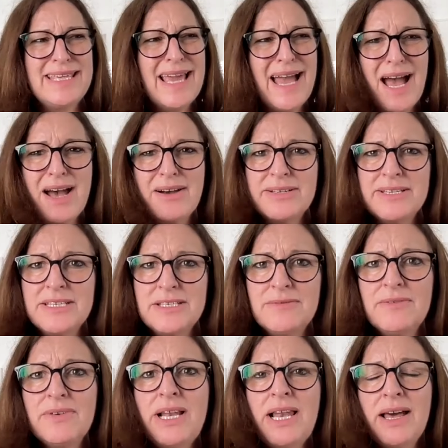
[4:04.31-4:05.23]
ja, und
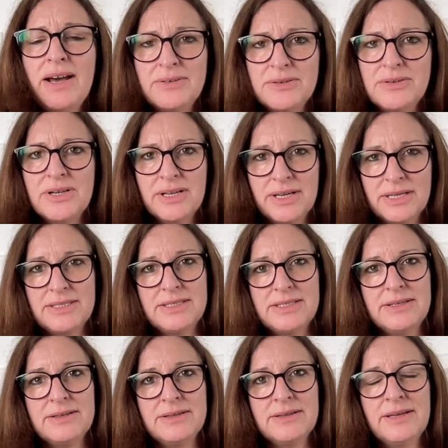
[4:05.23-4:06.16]
ich will auch,
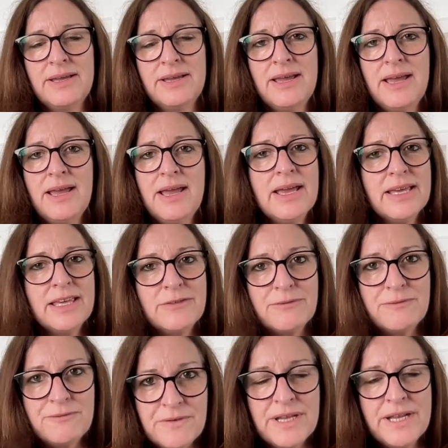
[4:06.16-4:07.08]
Katja.
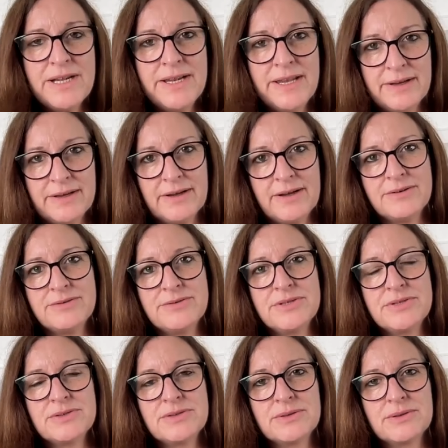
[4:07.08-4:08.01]
Ich will
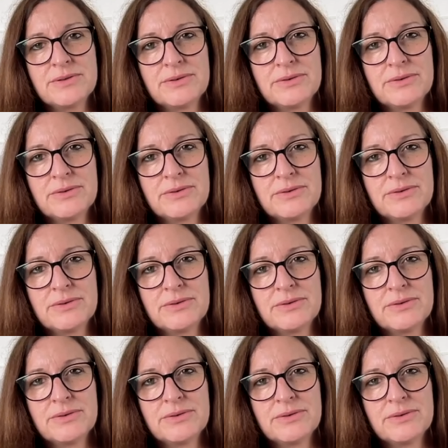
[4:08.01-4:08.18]
daraus.